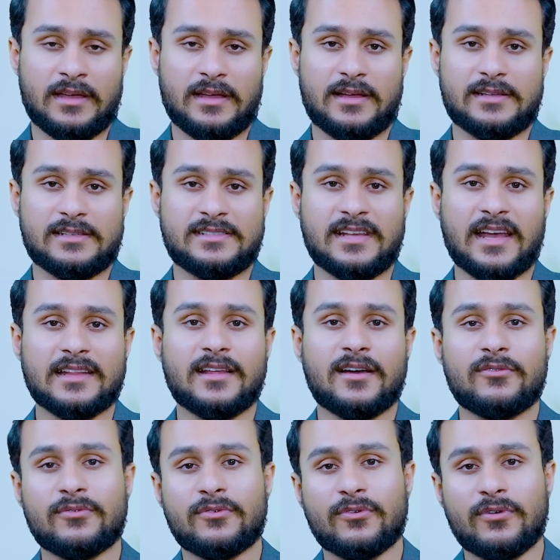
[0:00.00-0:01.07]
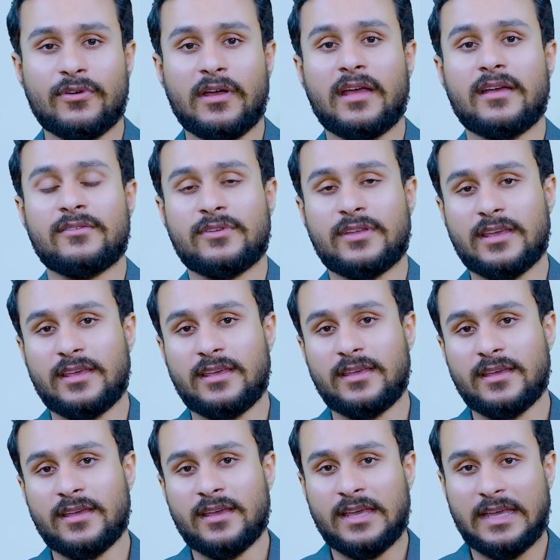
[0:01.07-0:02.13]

ज़्यादा उनको उनकी